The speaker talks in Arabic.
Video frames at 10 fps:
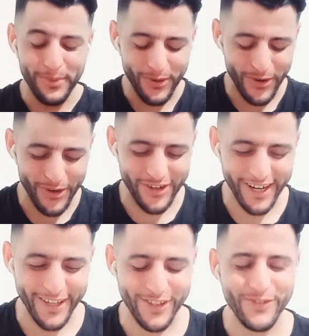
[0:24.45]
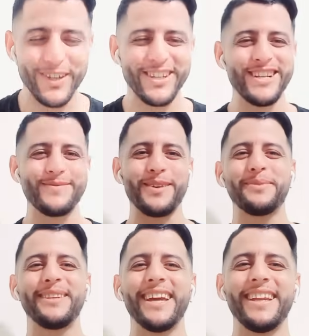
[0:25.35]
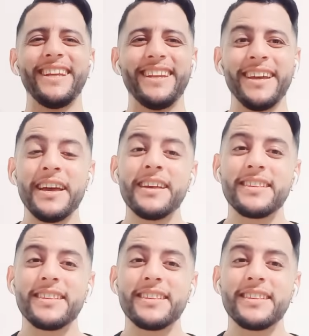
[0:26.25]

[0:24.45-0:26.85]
كلشي غيتفرش اليوم بالدليل